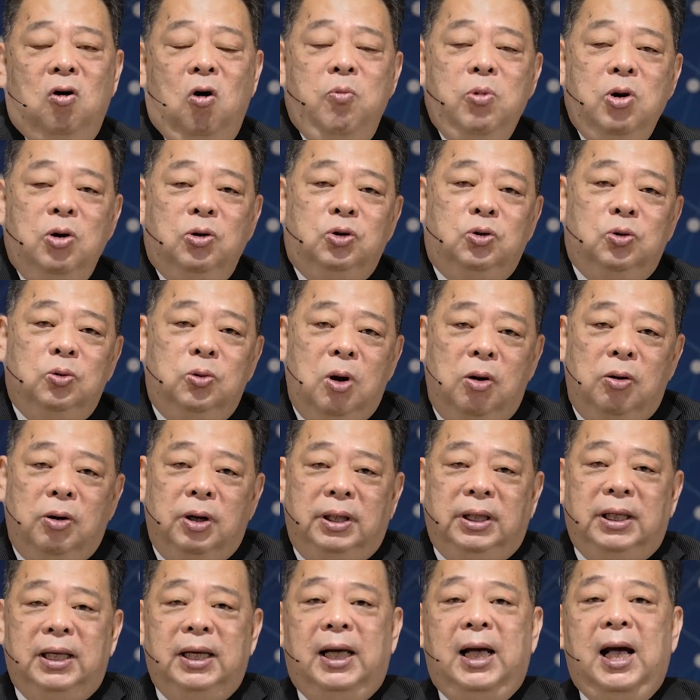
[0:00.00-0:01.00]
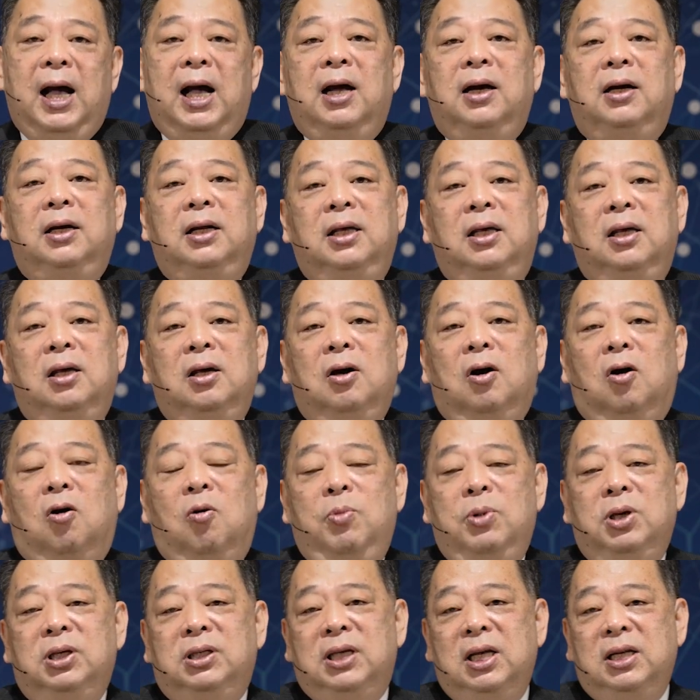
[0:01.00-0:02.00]
我们有足够的抵抗力，
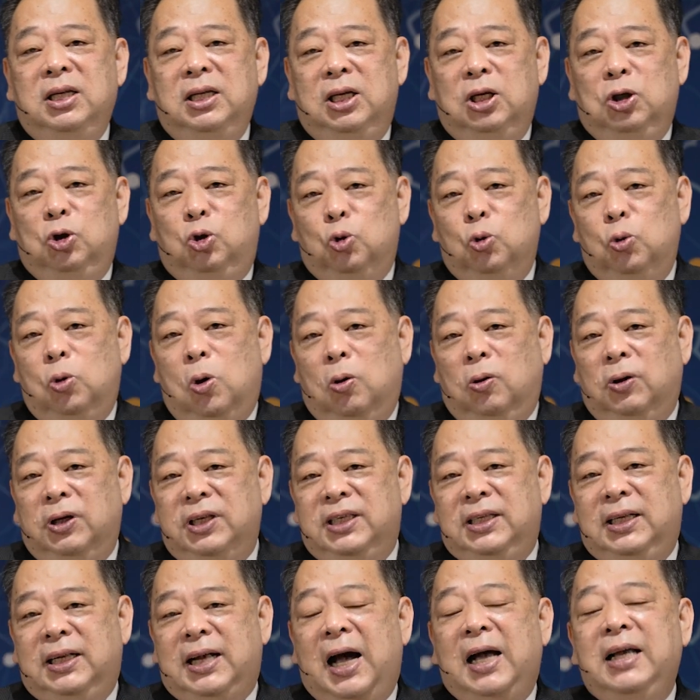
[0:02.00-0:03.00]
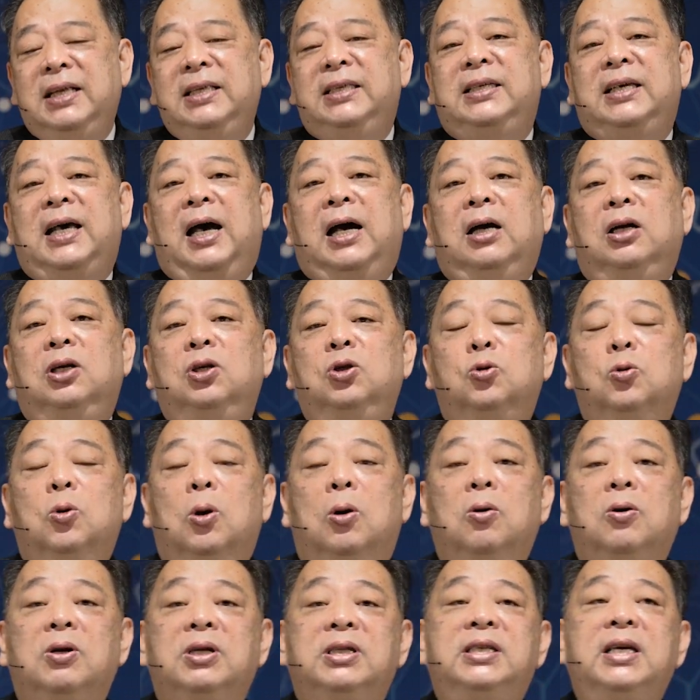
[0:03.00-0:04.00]
我们身体足够的刚强，
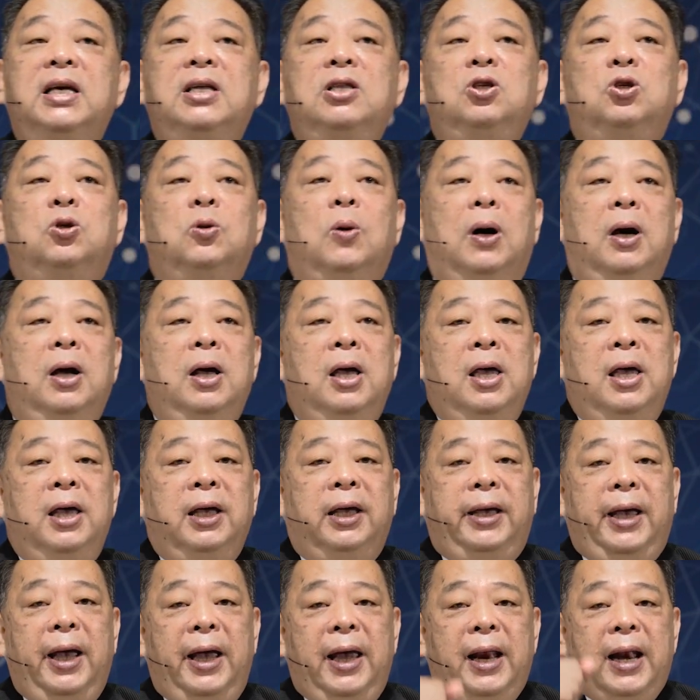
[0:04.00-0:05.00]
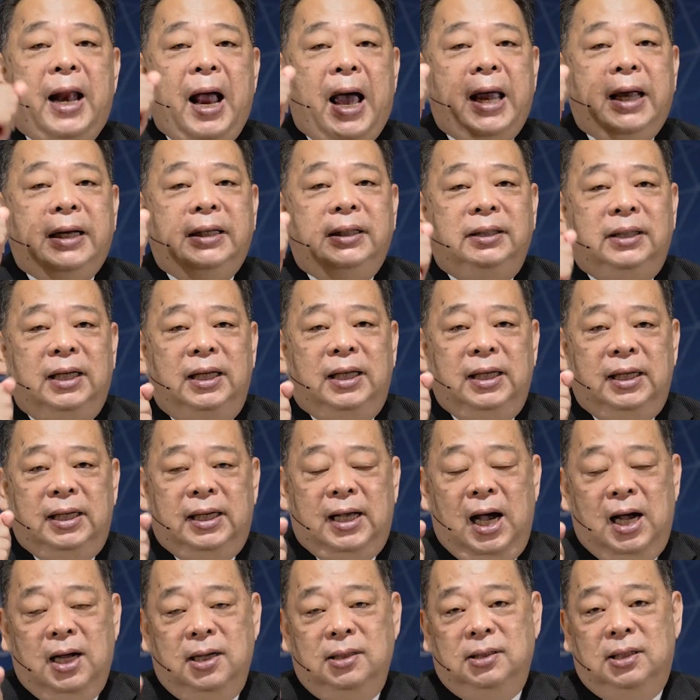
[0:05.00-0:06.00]
足够的健壮，可以来
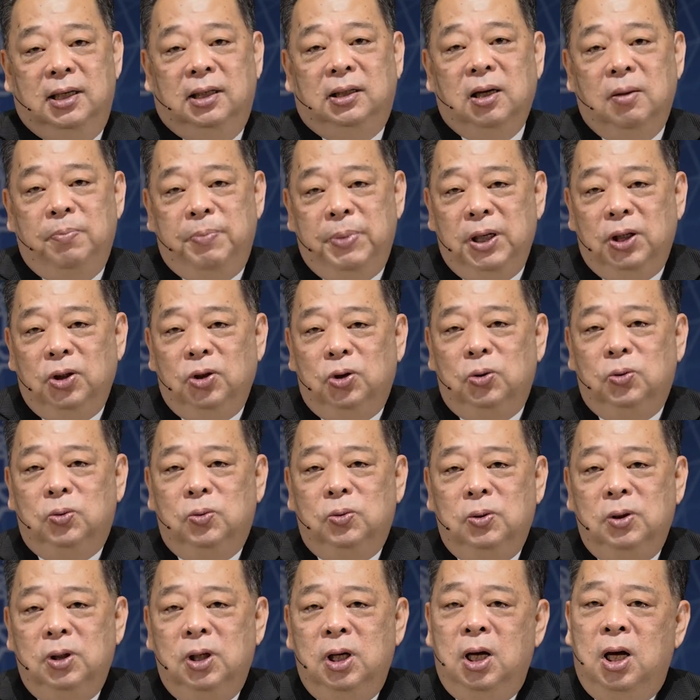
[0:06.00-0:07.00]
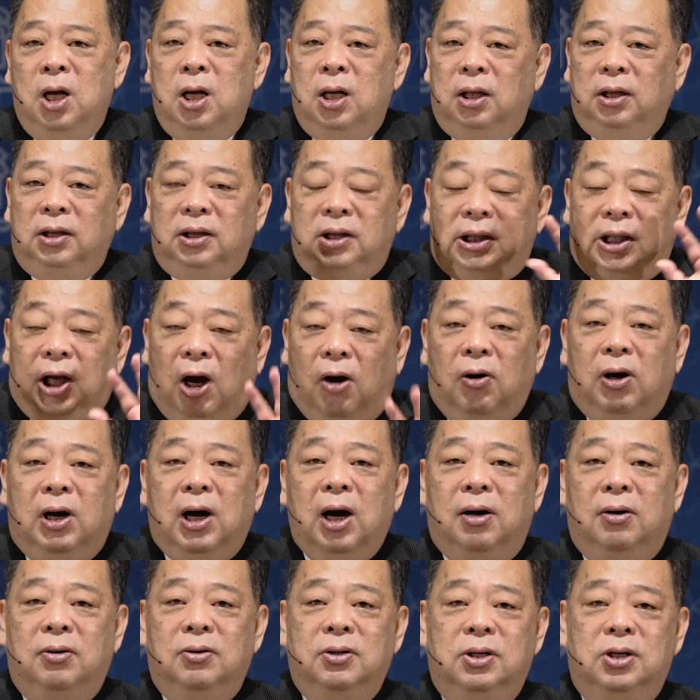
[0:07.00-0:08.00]
抵抗这样的病毒。祷
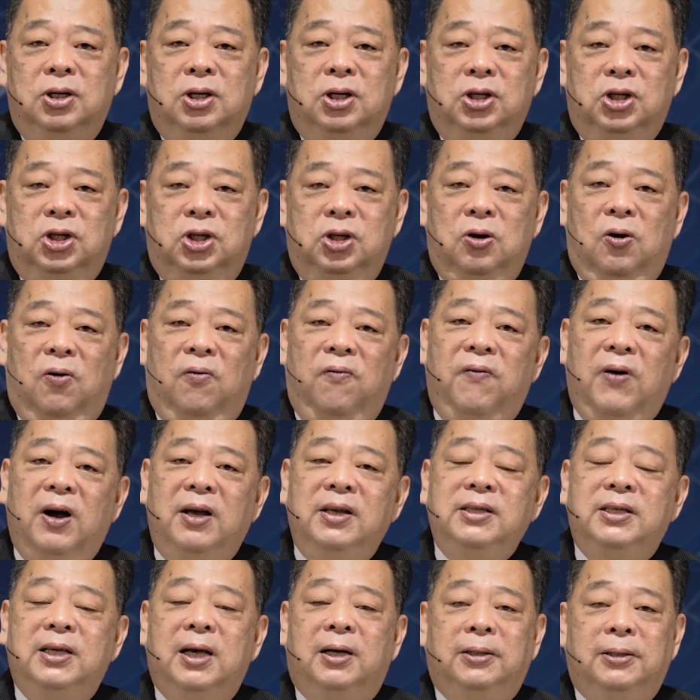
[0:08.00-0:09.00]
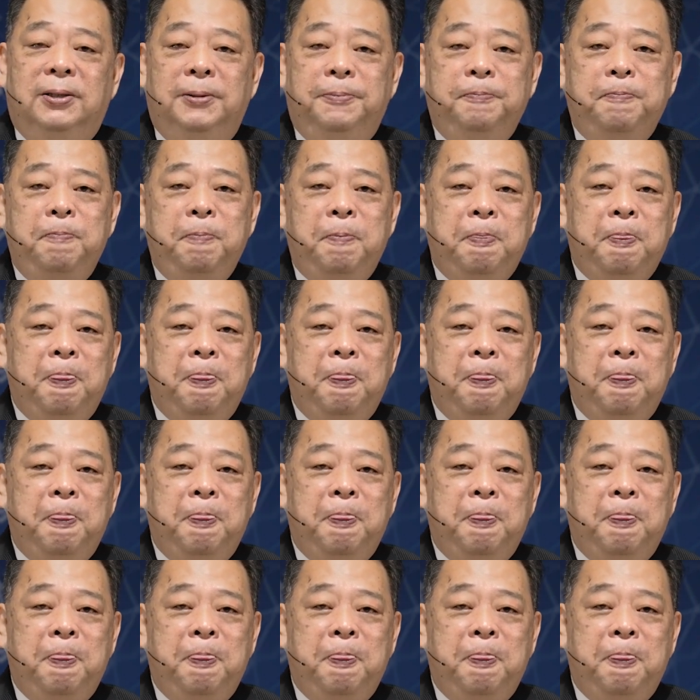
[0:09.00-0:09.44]
告是有方向的。